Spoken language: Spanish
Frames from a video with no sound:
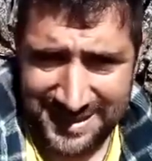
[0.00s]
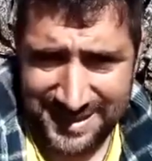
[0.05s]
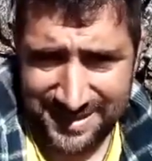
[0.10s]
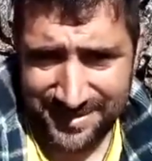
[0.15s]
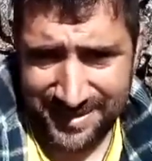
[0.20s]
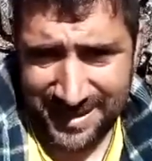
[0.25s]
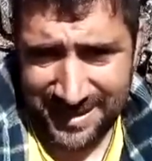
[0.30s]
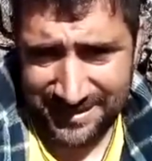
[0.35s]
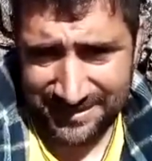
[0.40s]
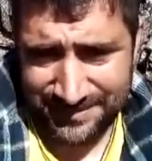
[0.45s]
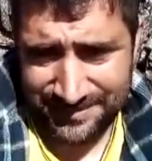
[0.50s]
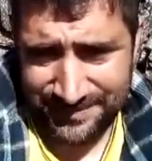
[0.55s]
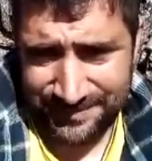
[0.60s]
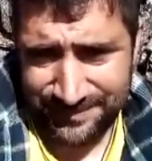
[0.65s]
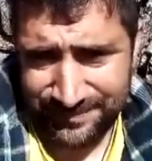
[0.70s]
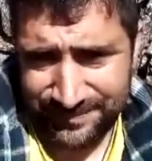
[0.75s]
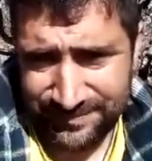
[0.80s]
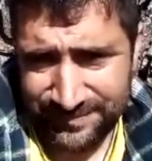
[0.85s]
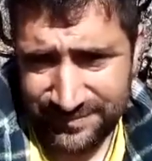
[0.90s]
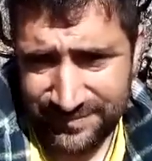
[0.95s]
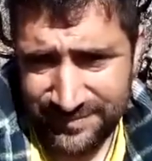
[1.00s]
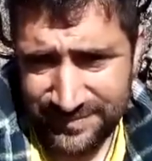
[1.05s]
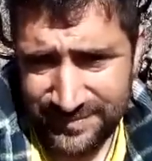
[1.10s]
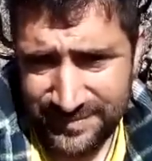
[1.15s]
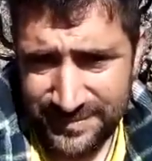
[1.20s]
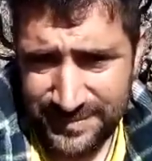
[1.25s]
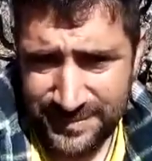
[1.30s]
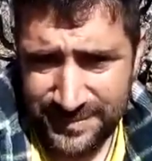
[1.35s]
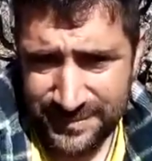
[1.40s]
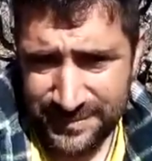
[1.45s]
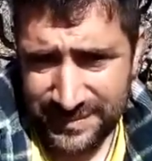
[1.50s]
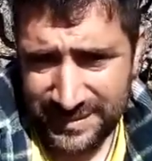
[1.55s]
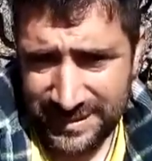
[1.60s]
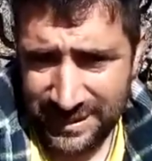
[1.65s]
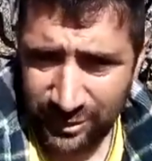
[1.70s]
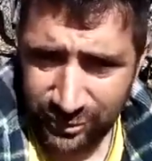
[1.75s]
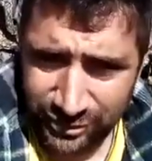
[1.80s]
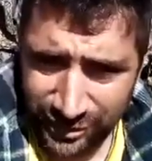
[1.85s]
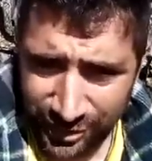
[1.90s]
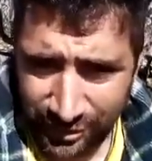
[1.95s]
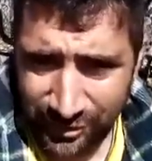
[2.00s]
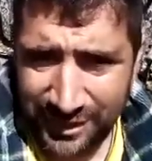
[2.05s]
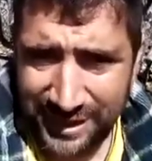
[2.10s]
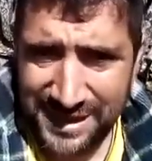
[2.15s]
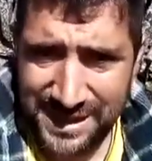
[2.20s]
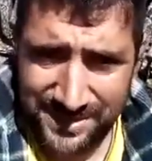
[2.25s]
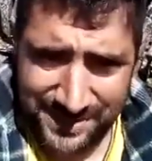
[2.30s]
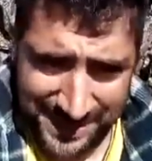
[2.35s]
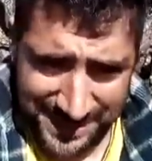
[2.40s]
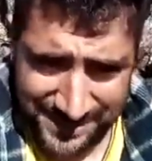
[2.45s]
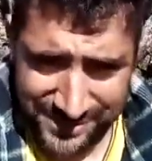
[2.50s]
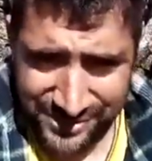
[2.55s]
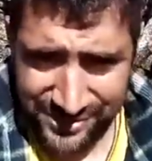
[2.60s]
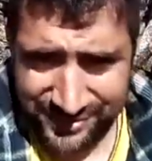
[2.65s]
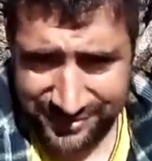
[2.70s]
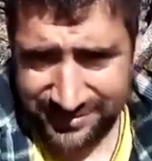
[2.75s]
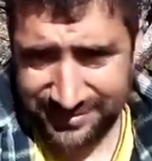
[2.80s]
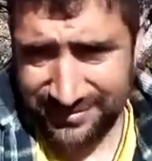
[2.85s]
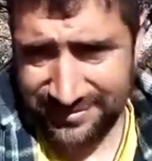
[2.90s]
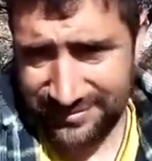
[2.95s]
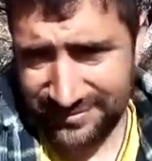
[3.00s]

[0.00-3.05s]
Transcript: llevar, que los tengo que llevar yo.